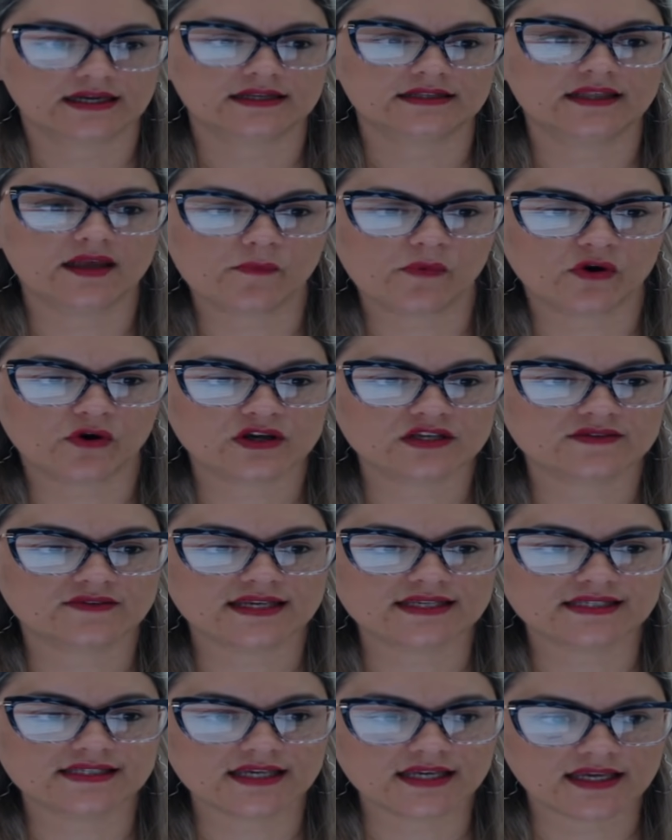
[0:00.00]
Depois
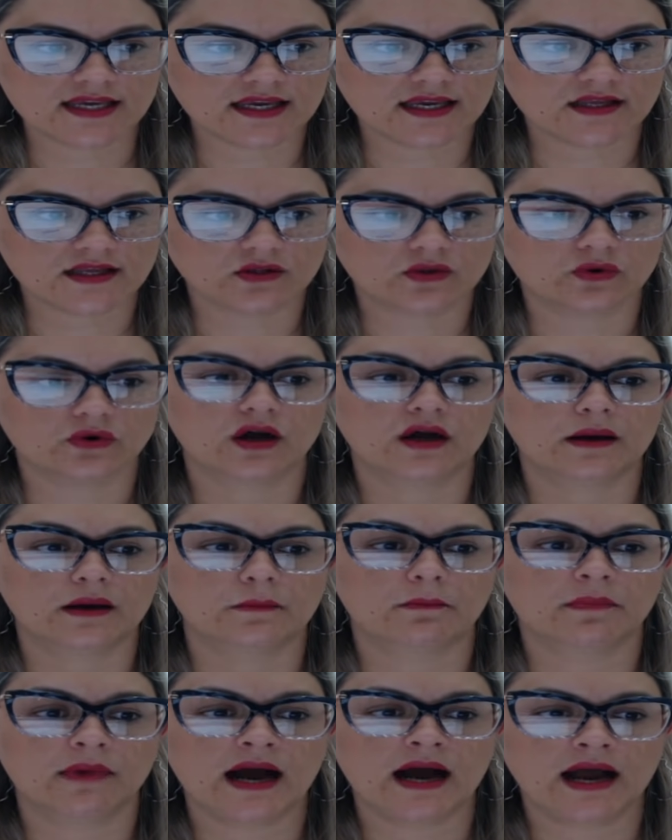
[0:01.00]
vai seguindo
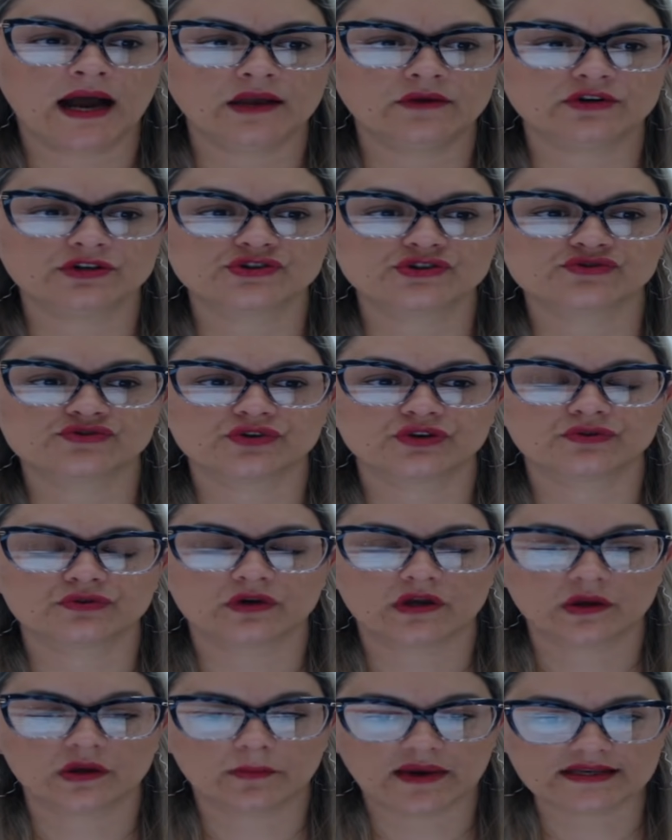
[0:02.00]
maio e junho do
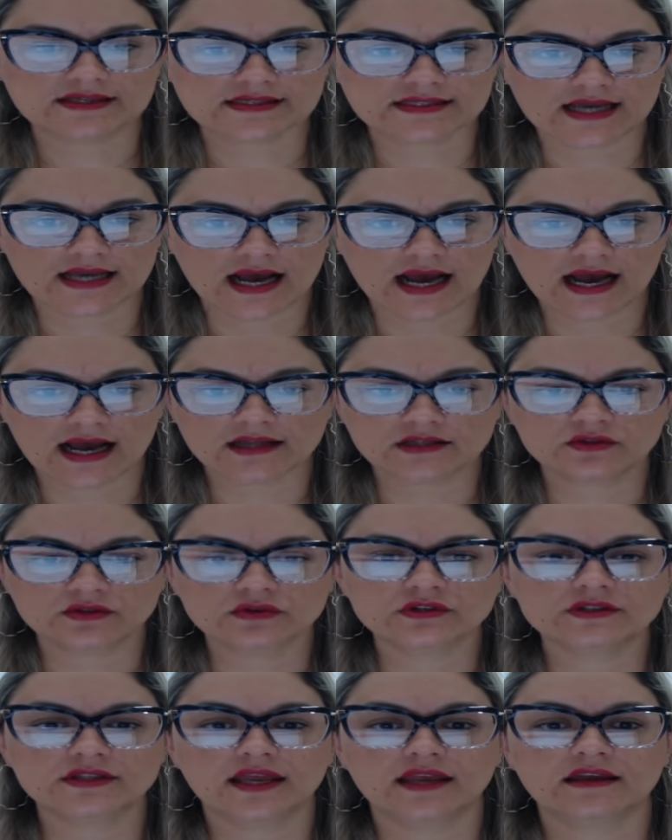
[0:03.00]
ano
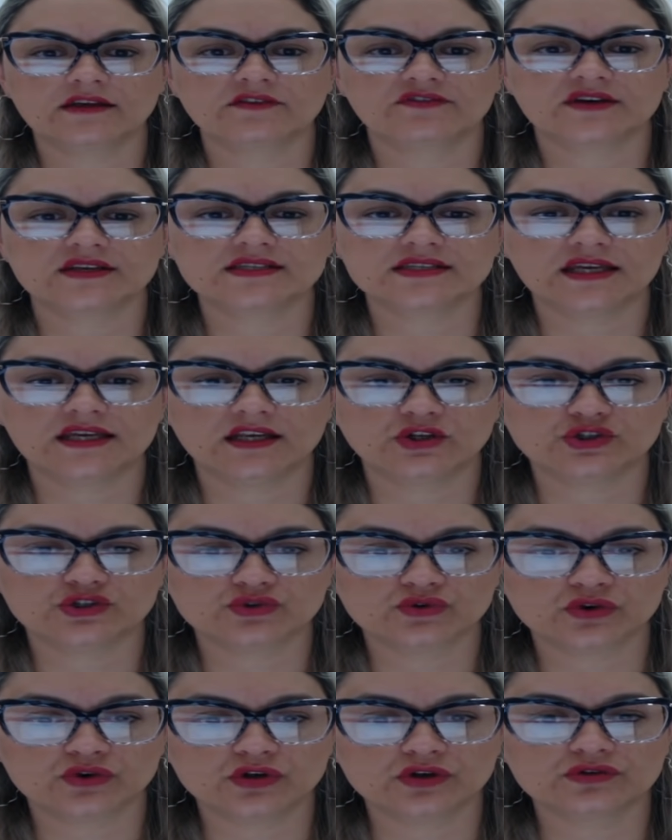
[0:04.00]
passado, tem que fazer em
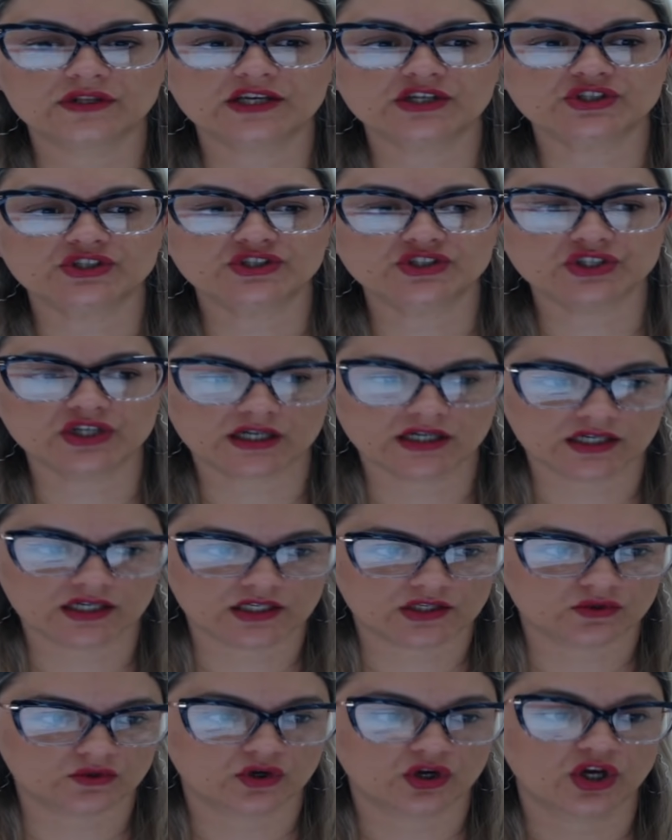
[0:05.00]
julho deste
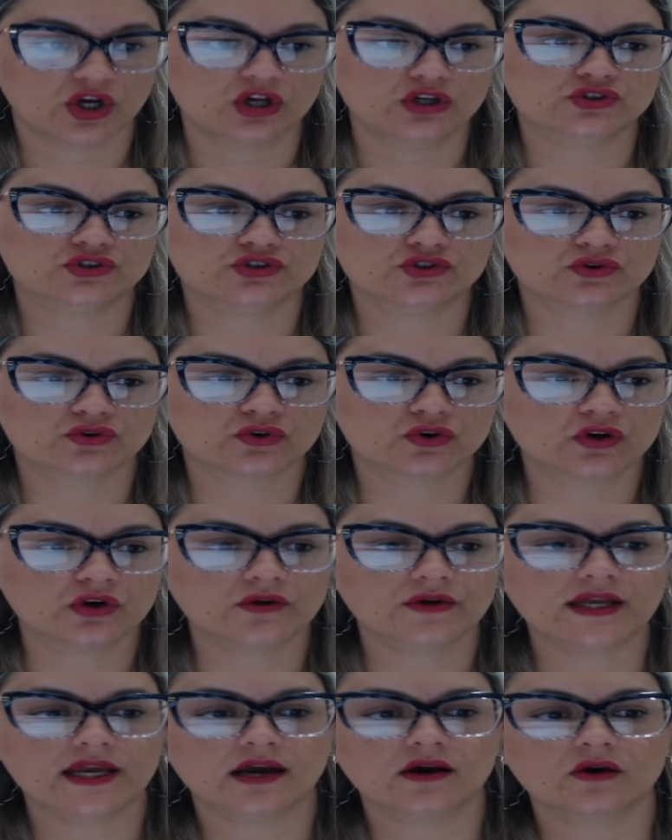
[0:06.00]
ano.
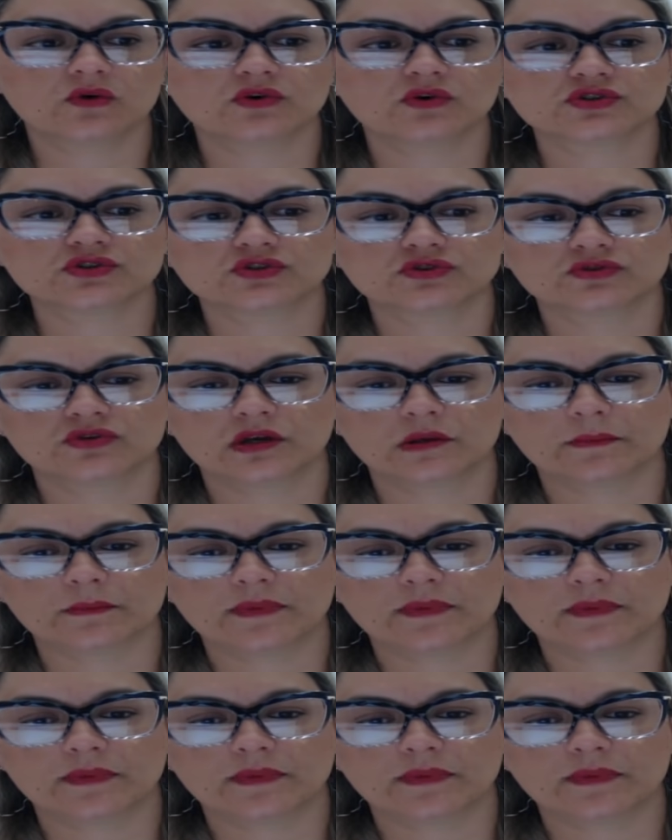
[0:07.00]
Julho e agosto do ano